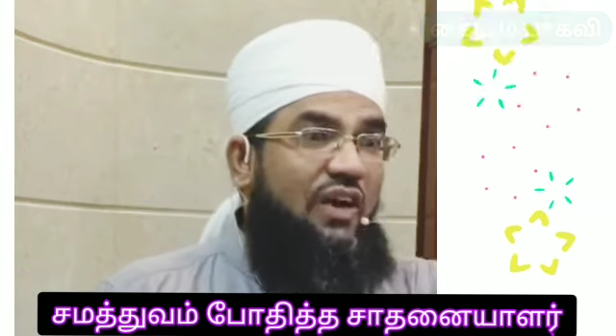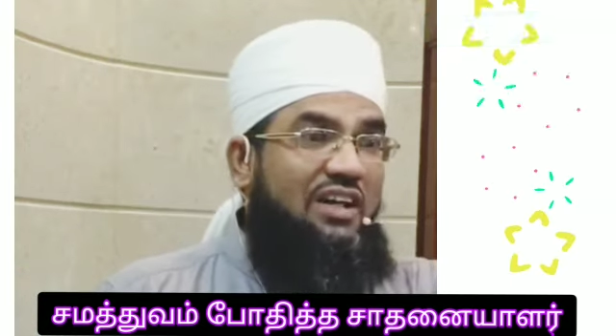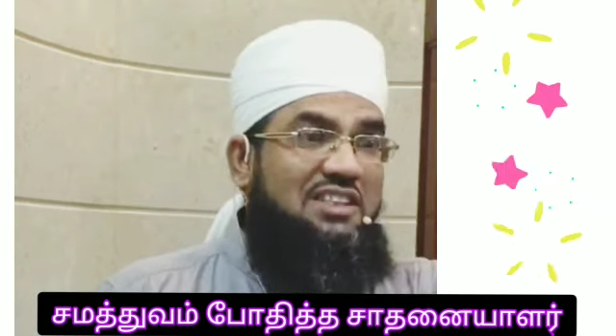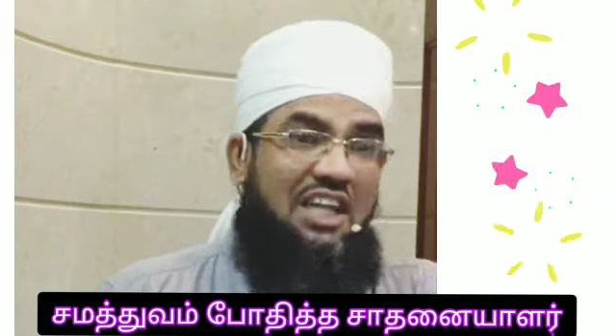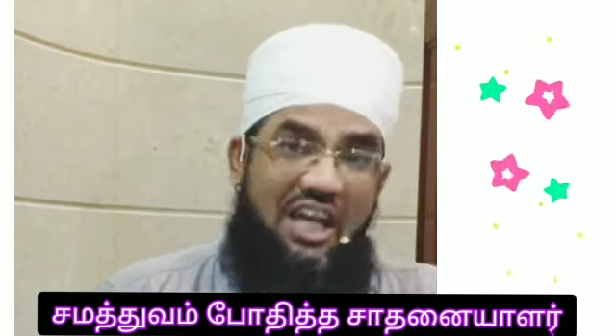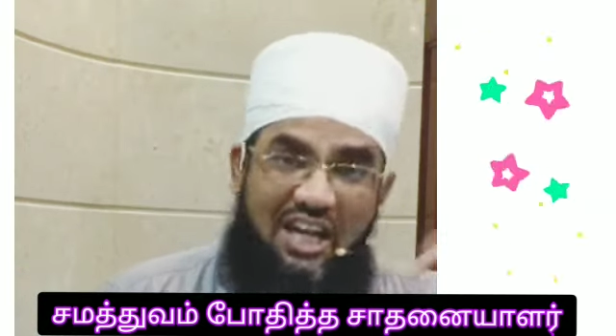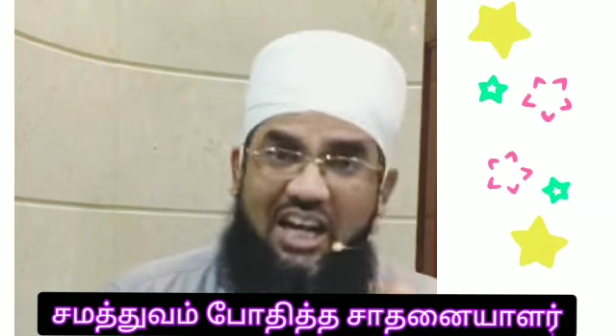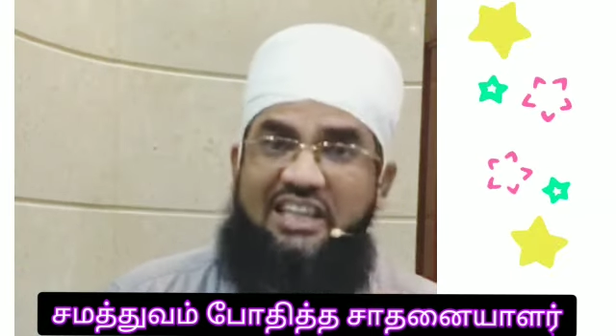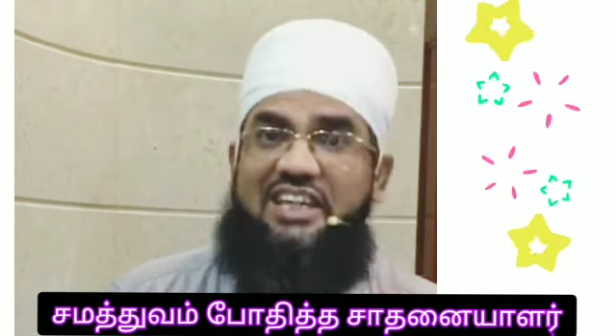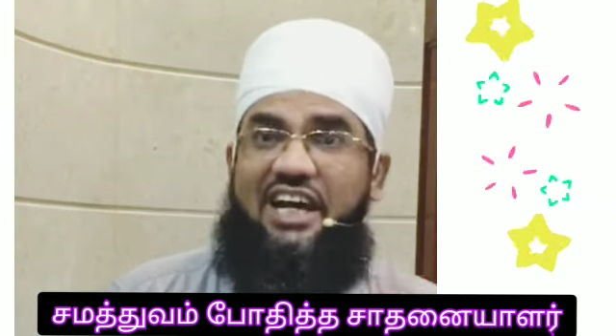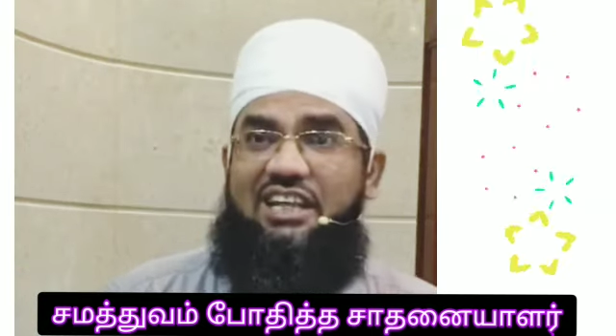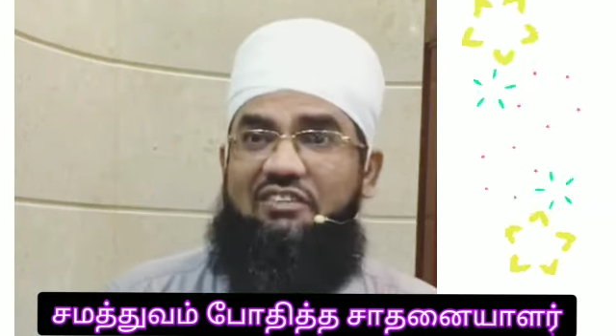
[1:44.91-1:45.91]
பாரிசி எங்களை
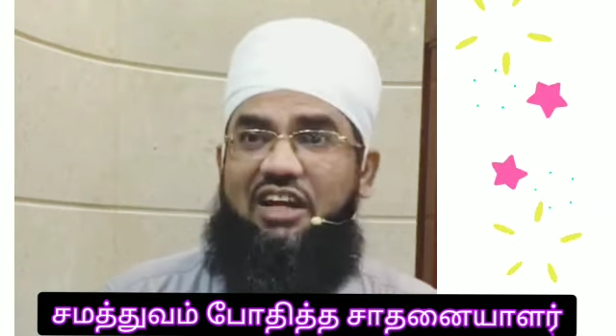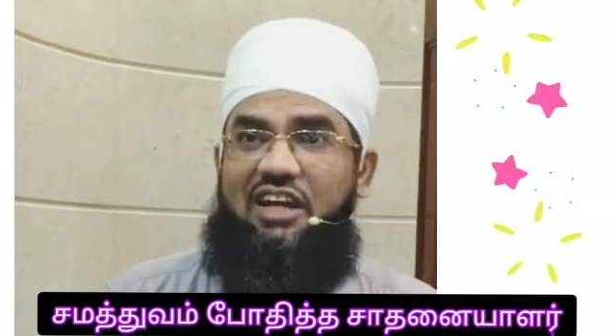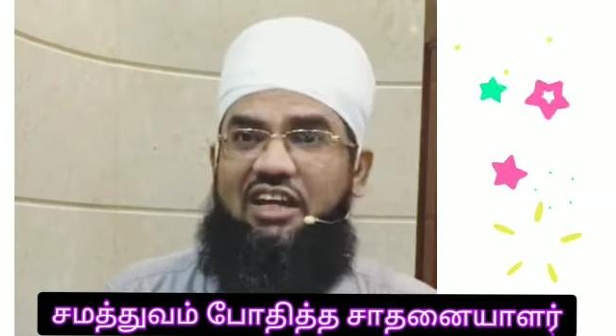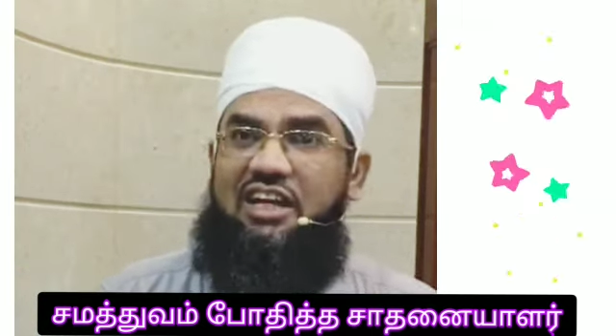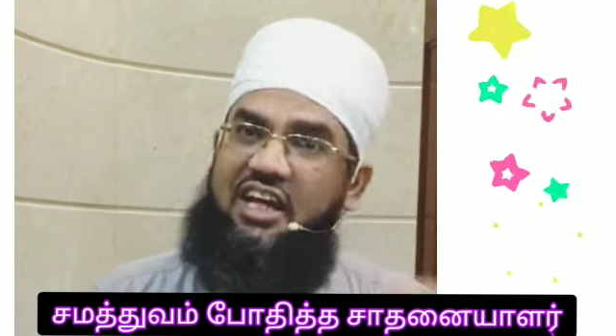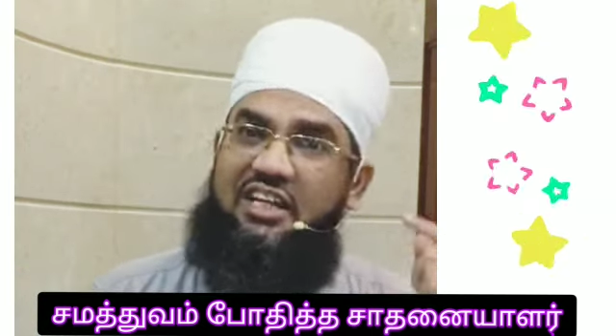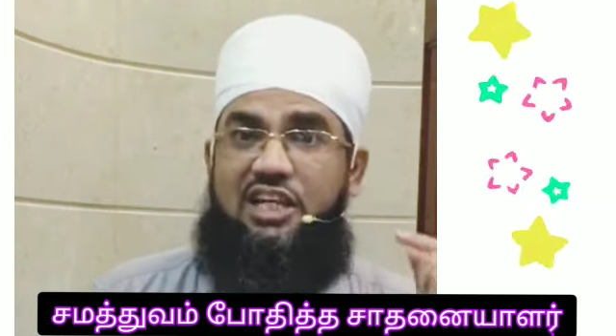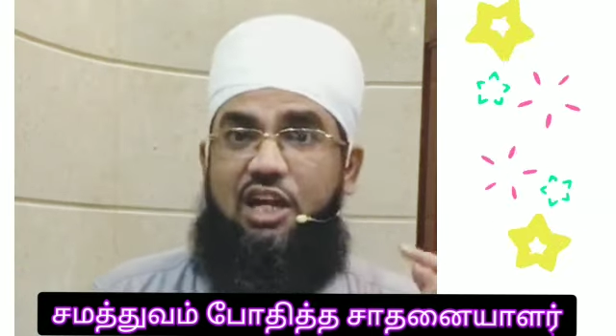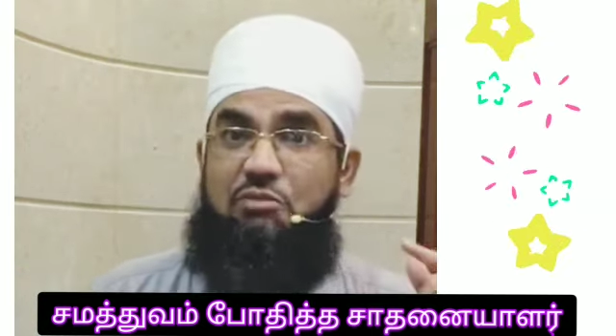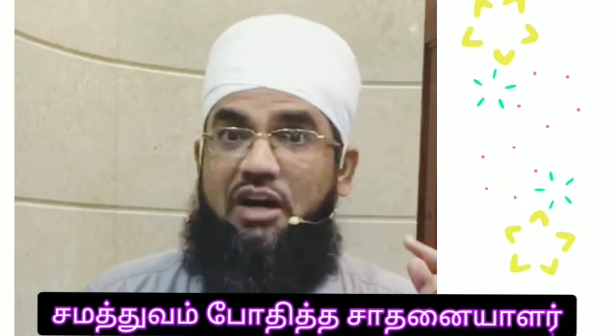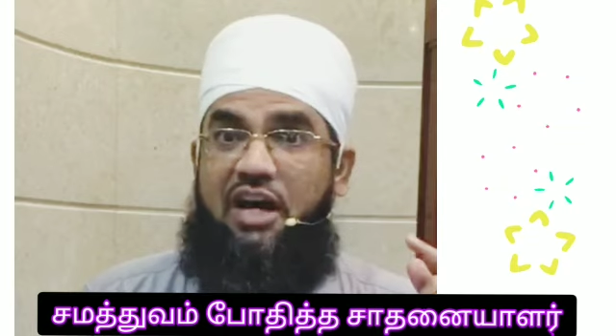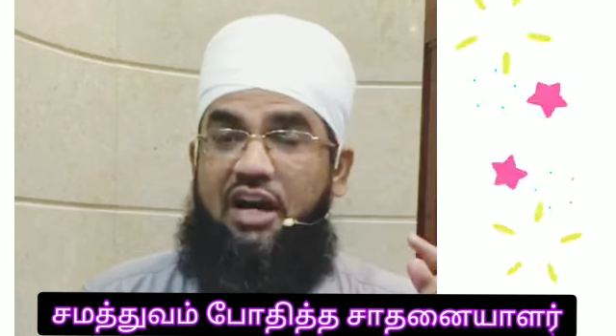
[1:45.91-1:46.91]
சார்ந்தவர் ஏன்
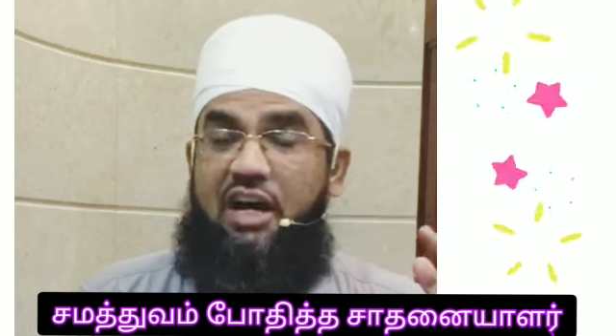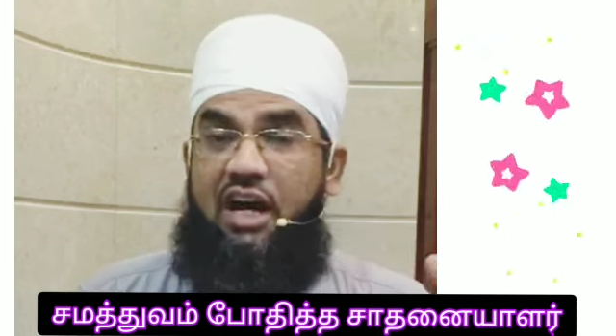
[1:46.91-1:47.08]
தெரியுமா